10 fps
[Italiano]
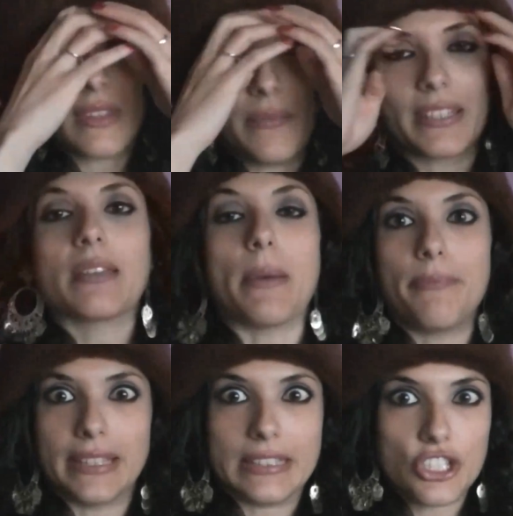A parte che mi
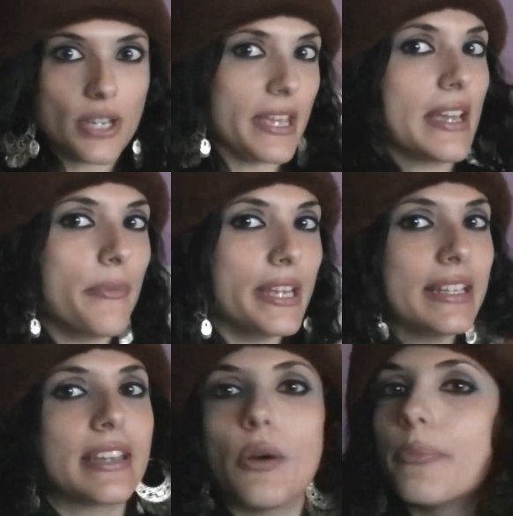appiattisce i miei
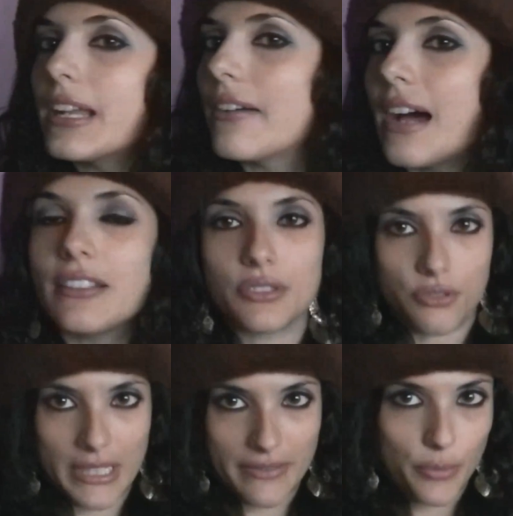capelli che ho appena lavato e
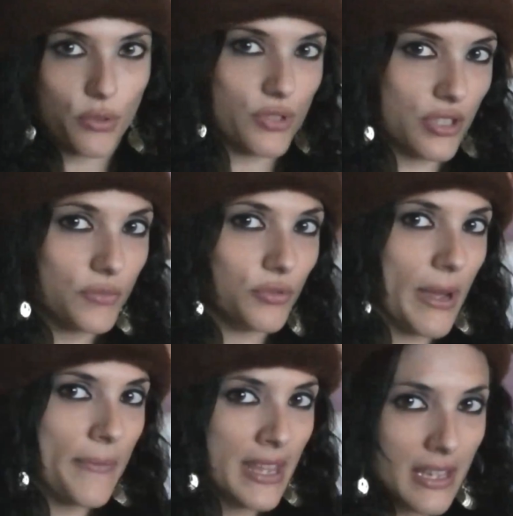sono belli vaporosi,
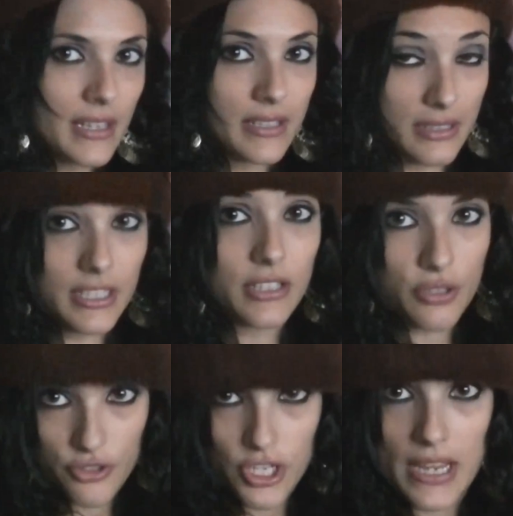comunque il
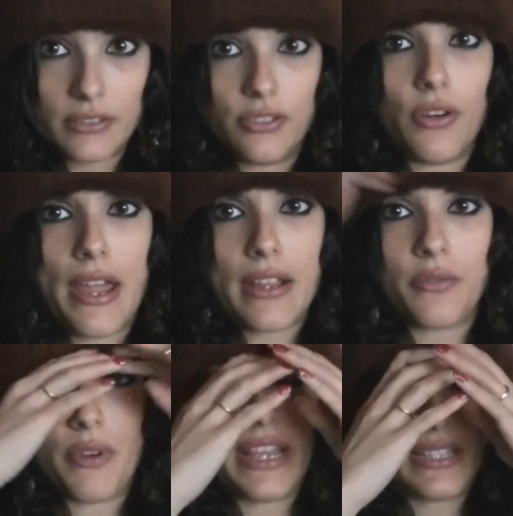concetto è
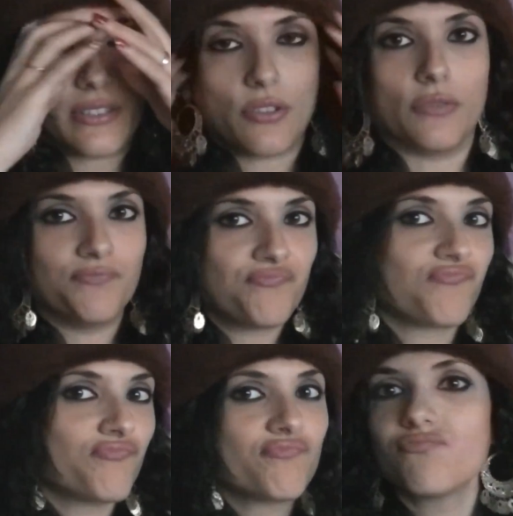questo,
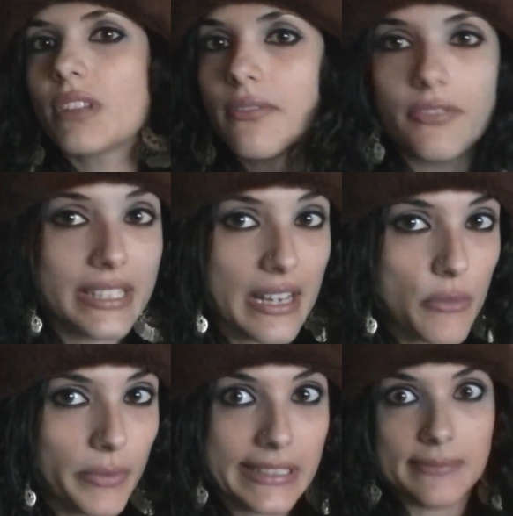
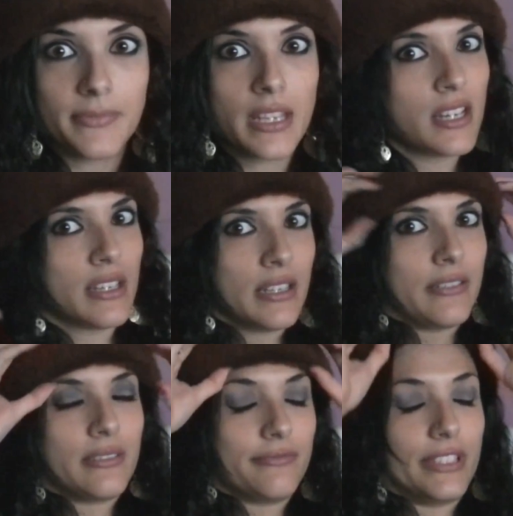vedremo perché
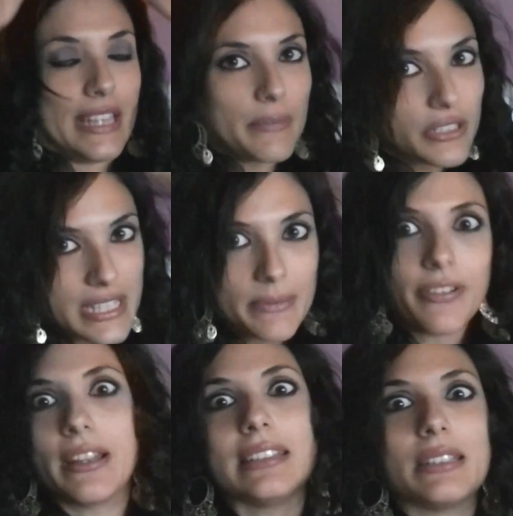Vedermi così mi
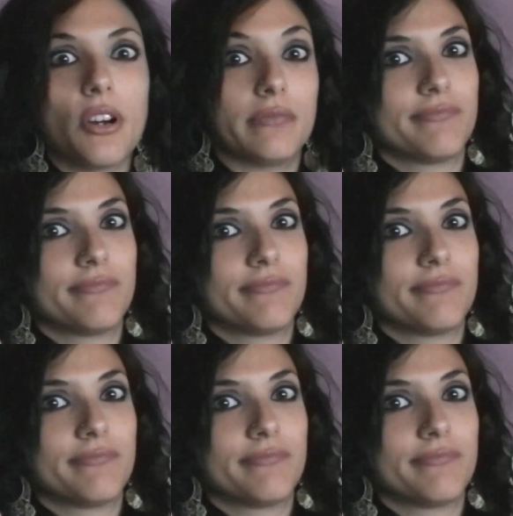fa un attimo